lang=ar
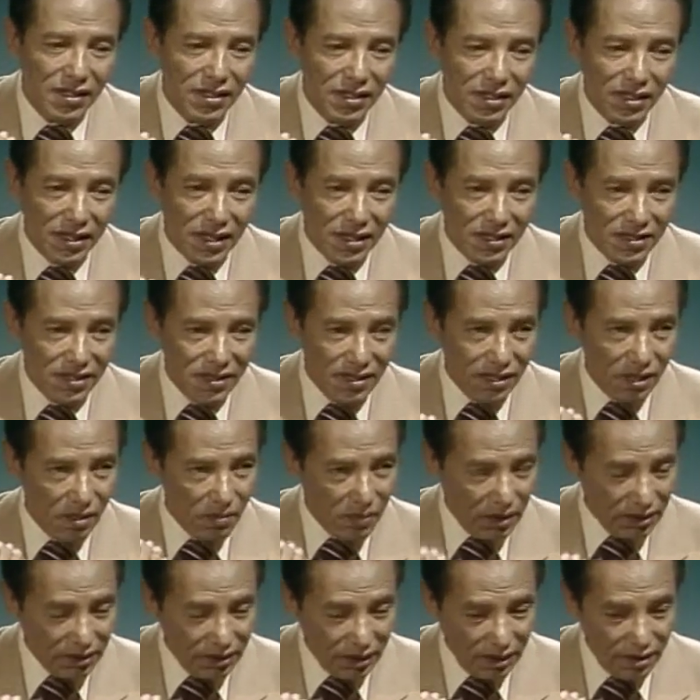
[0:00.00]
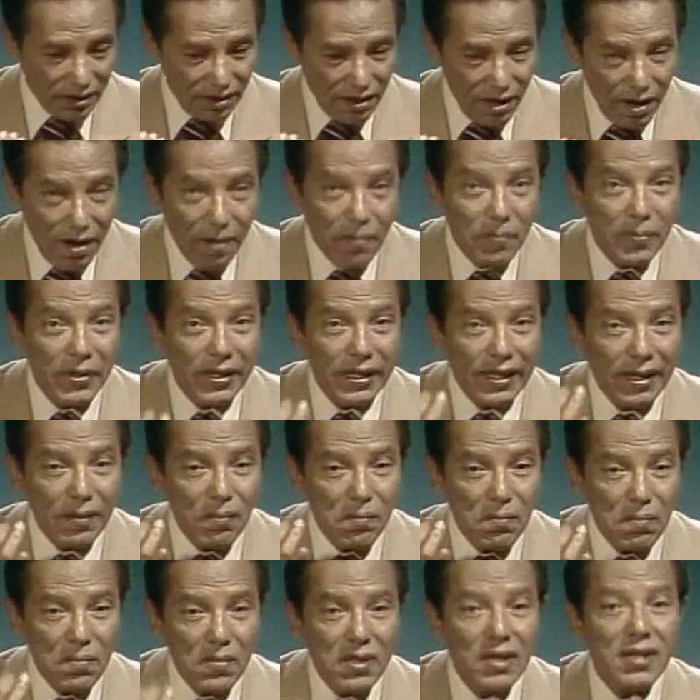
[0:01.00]
ينزل مطر
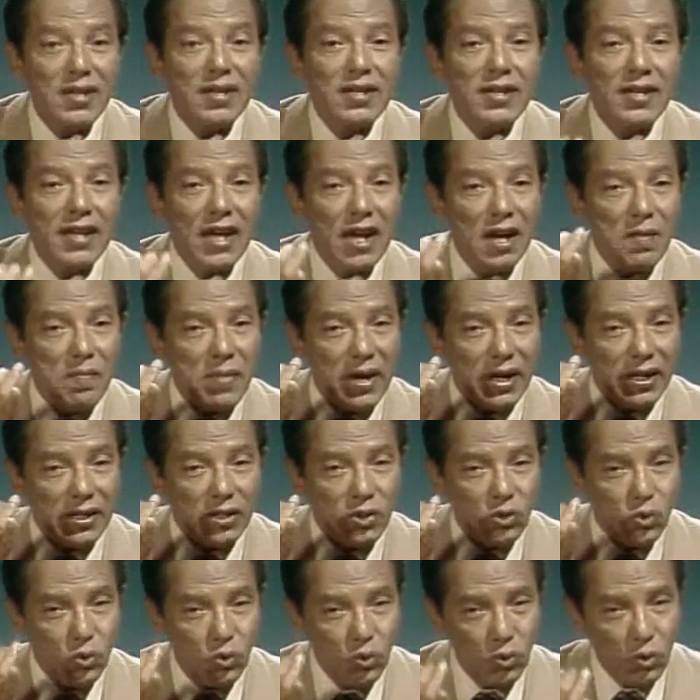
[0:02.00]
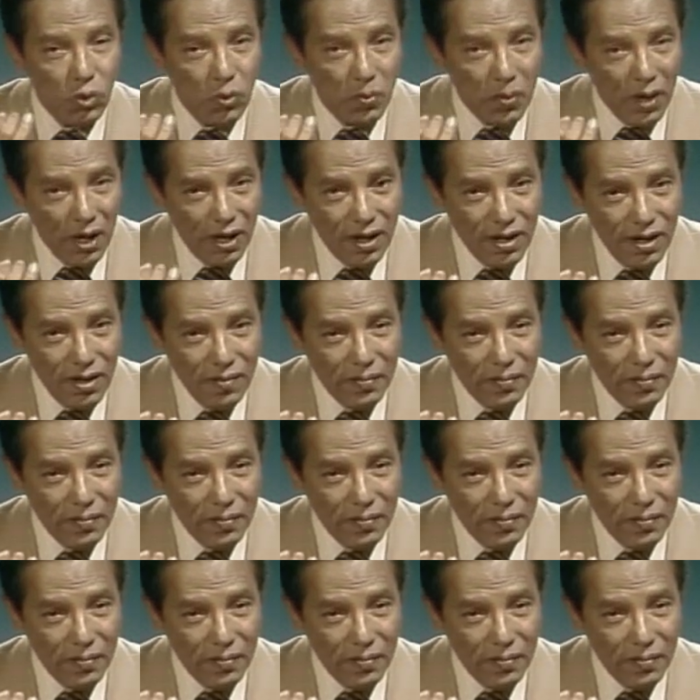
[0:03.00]
بكميه محسوبه